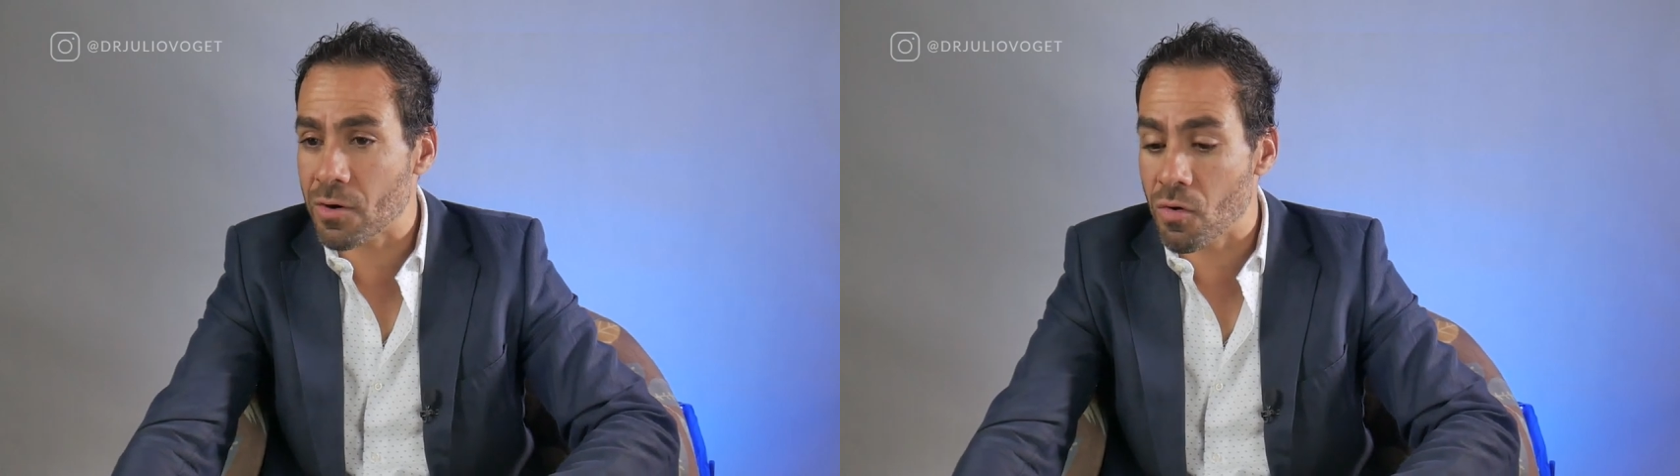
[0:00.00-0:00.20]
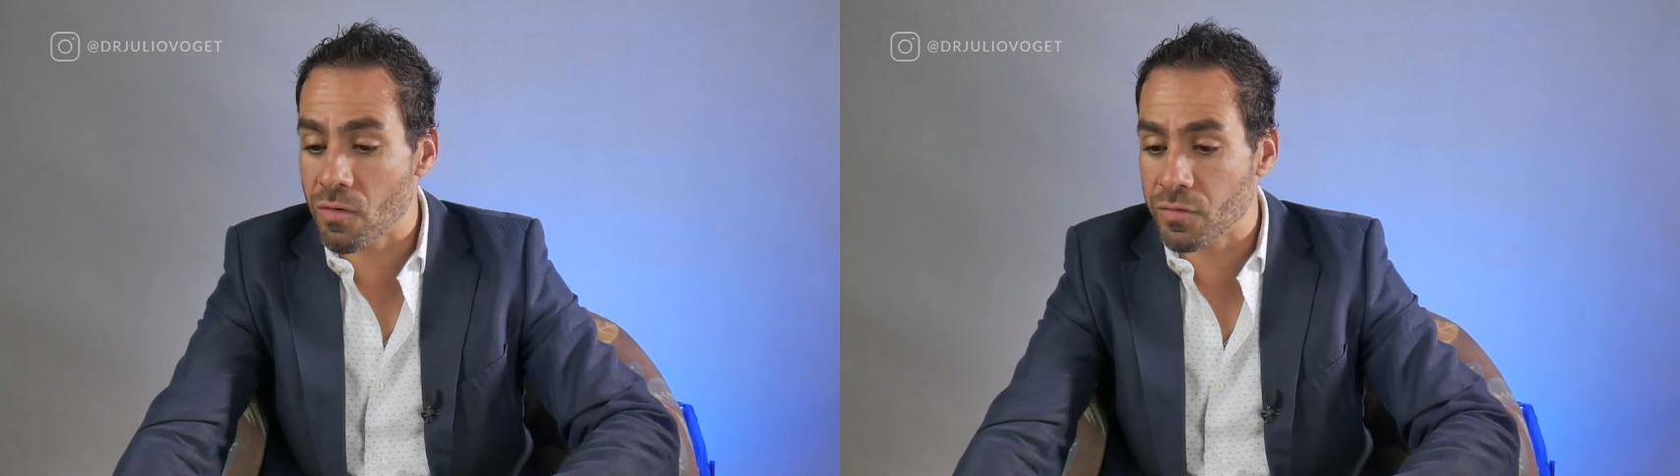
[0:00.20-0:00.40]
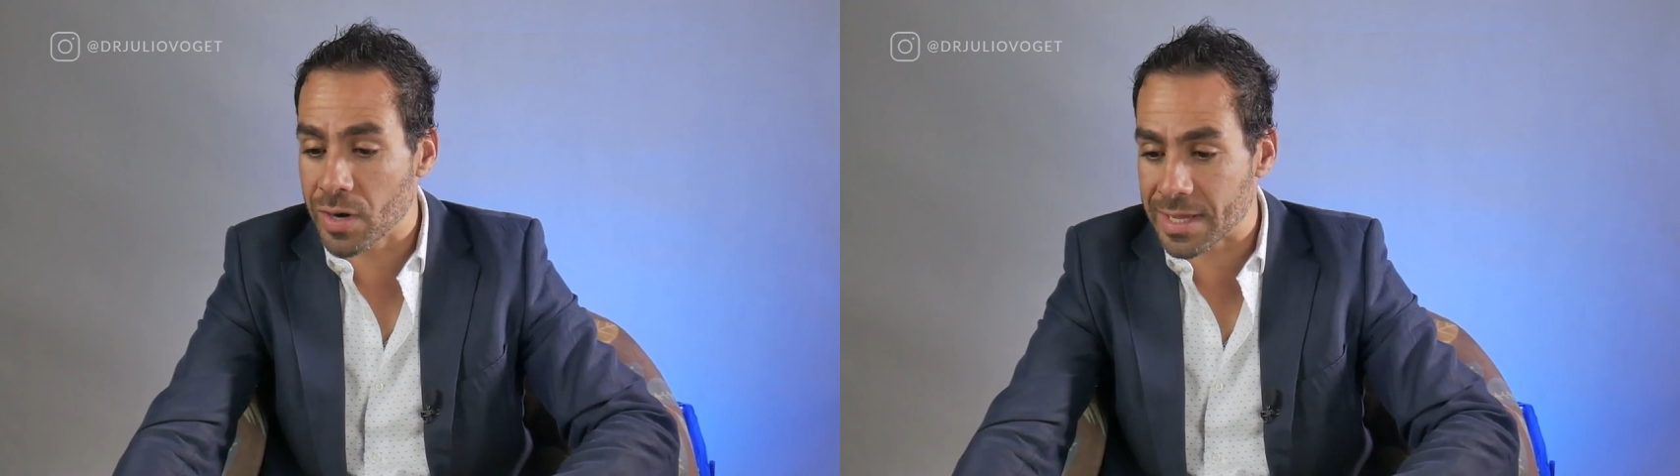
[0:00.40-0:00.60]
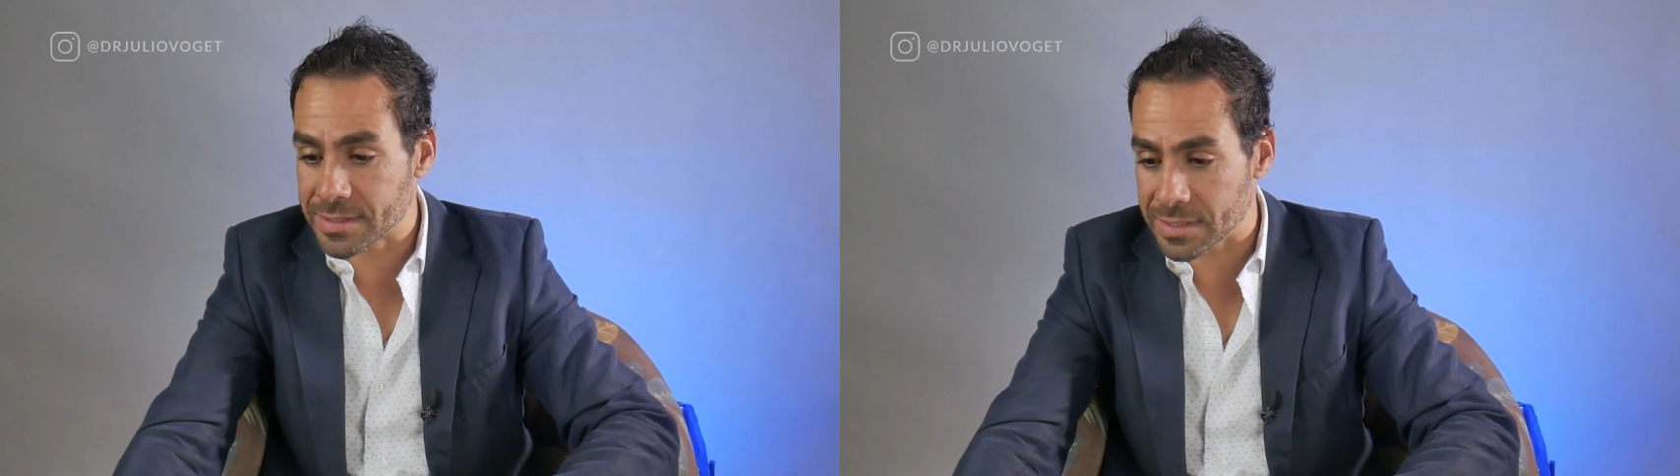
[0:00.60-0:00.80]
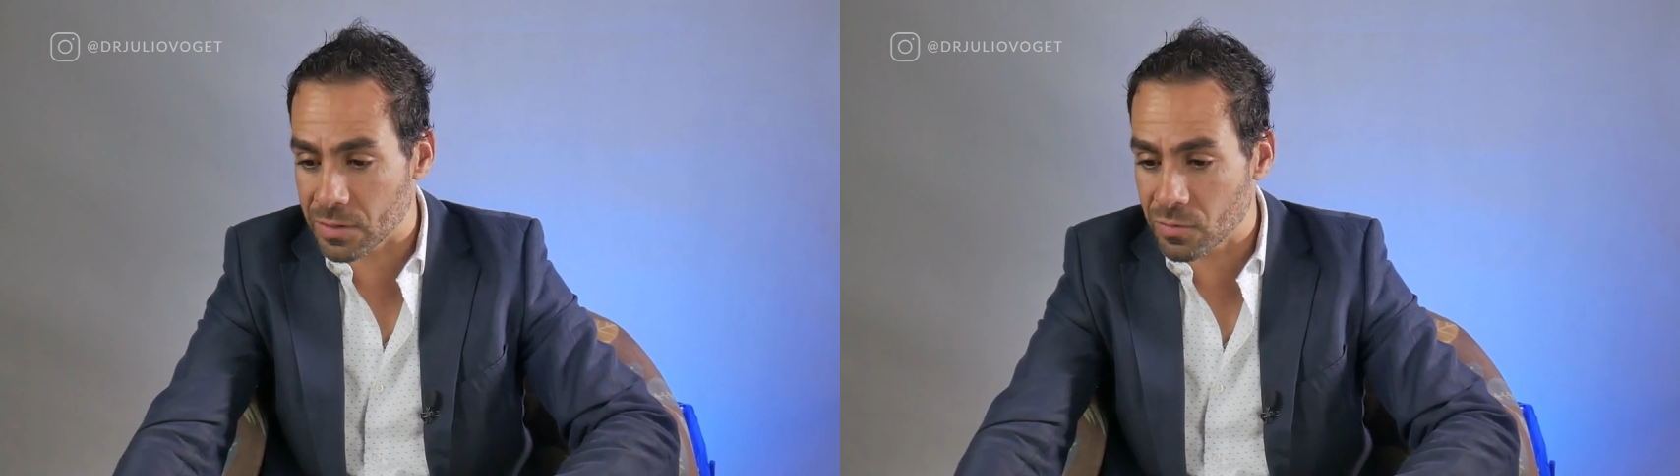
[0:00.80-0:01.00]
a
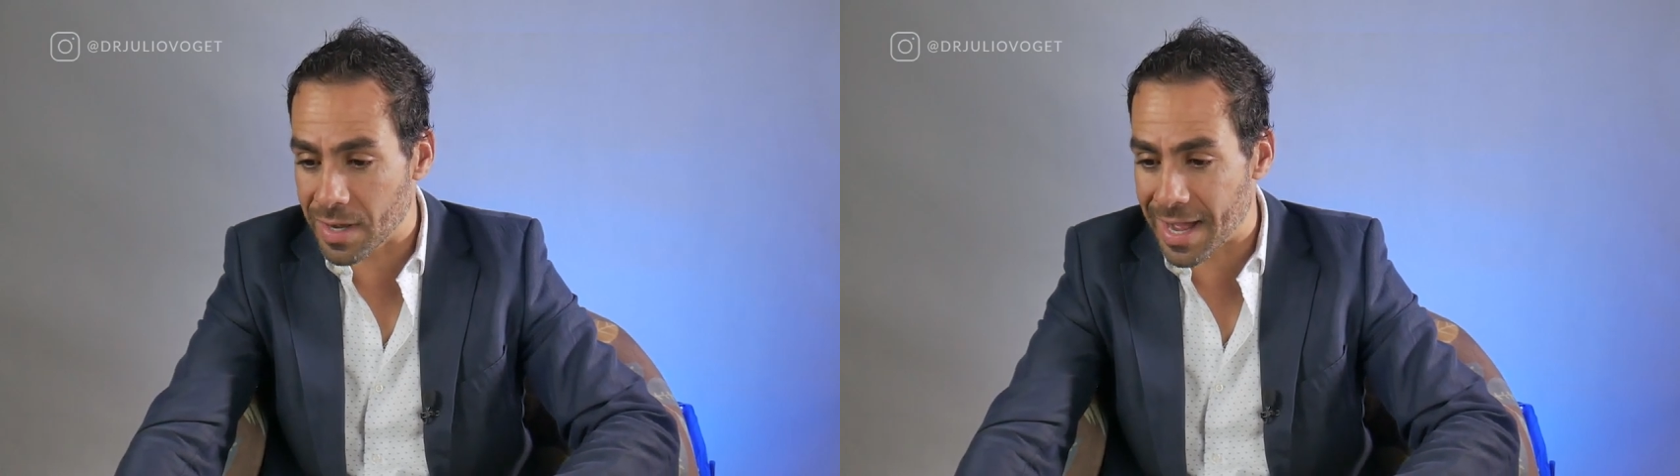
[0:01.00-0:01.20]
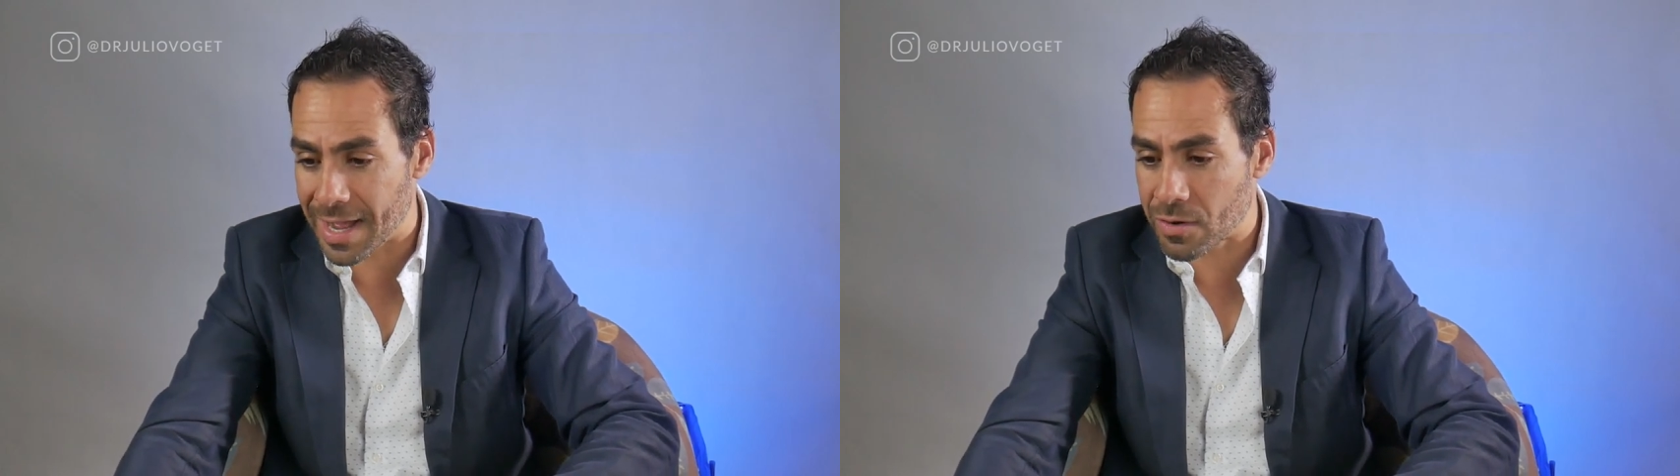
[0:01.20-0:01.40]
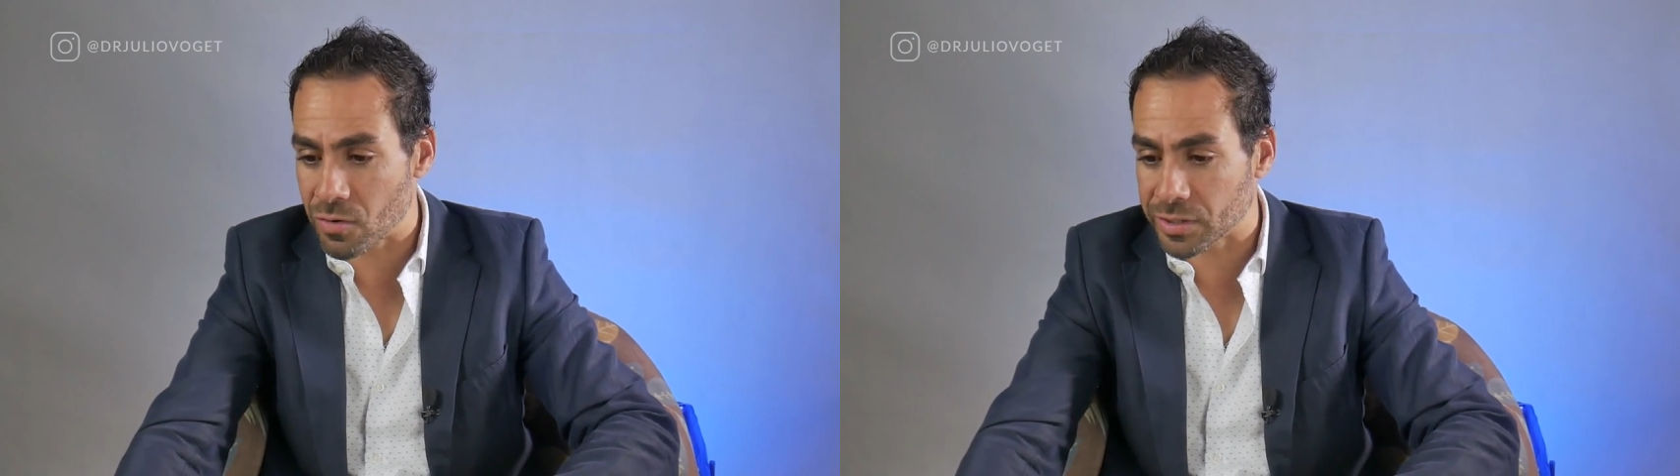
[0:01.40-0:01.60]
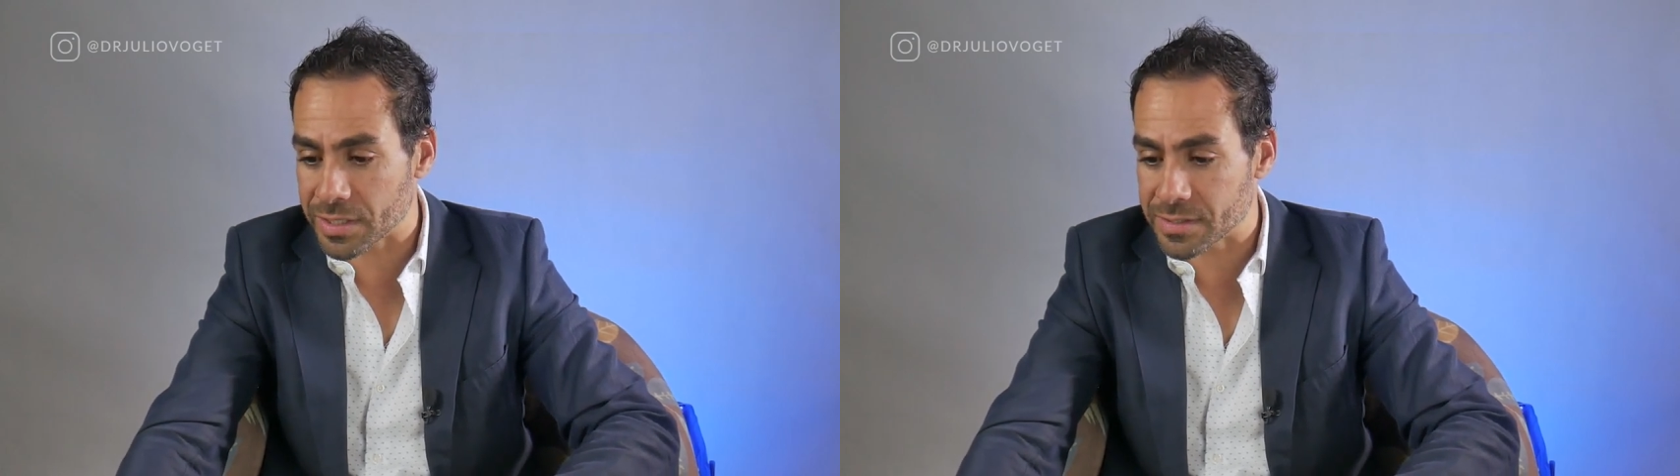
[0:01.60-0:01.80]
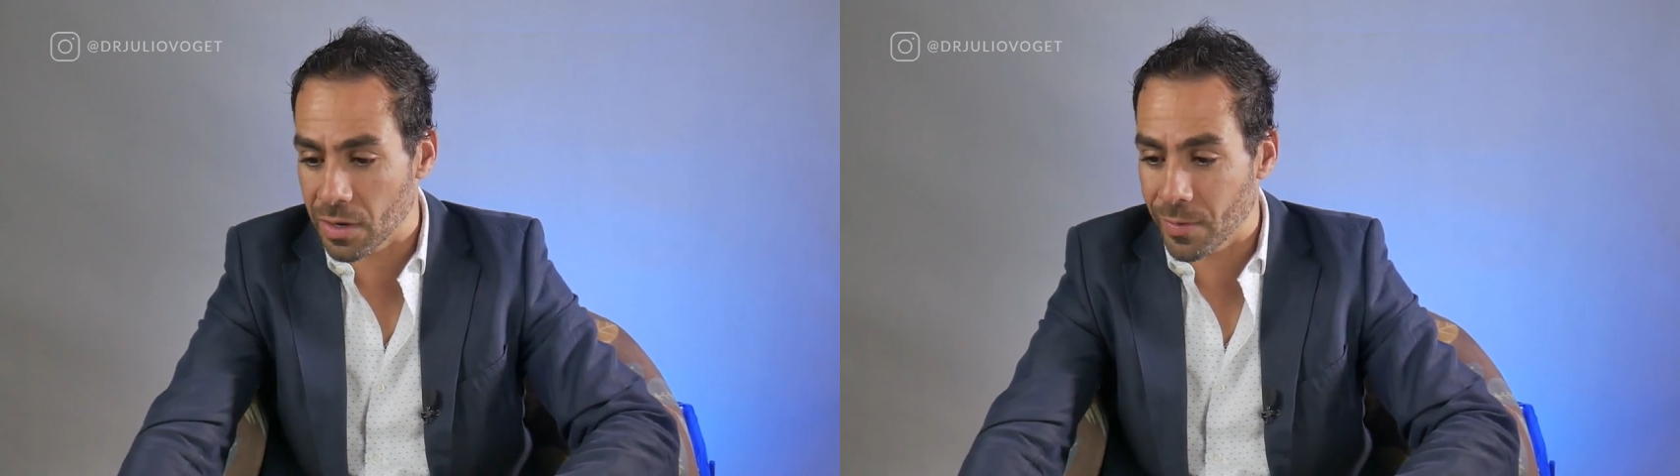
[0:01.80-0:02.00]
ovulação
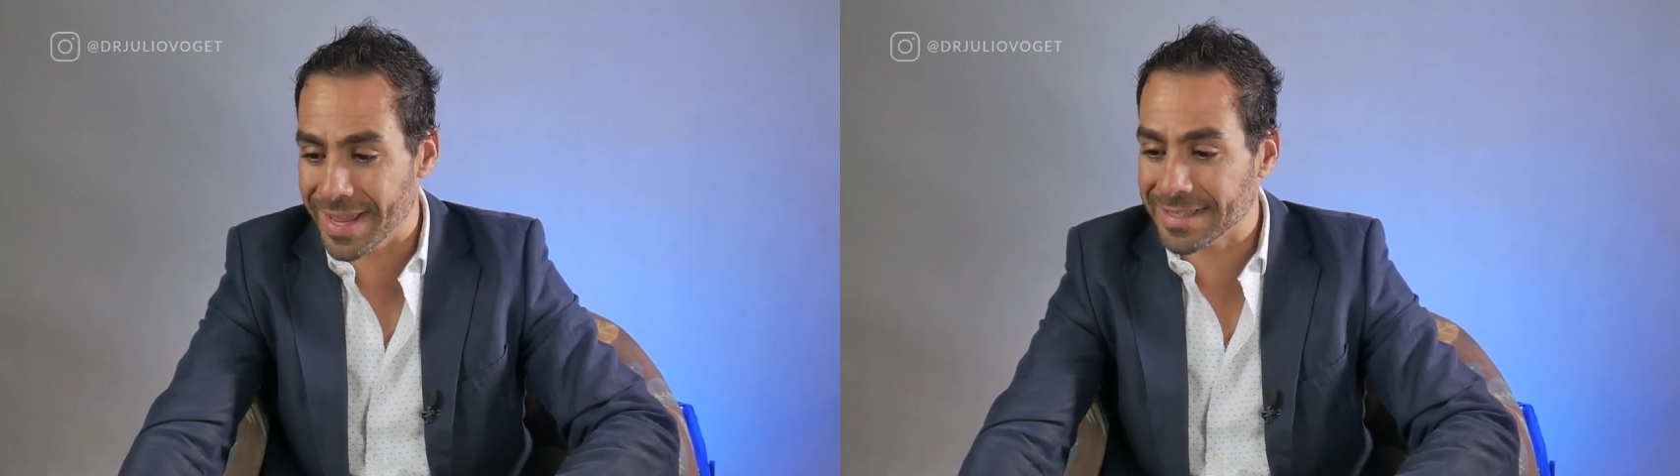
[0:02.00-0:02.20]
aconteceu.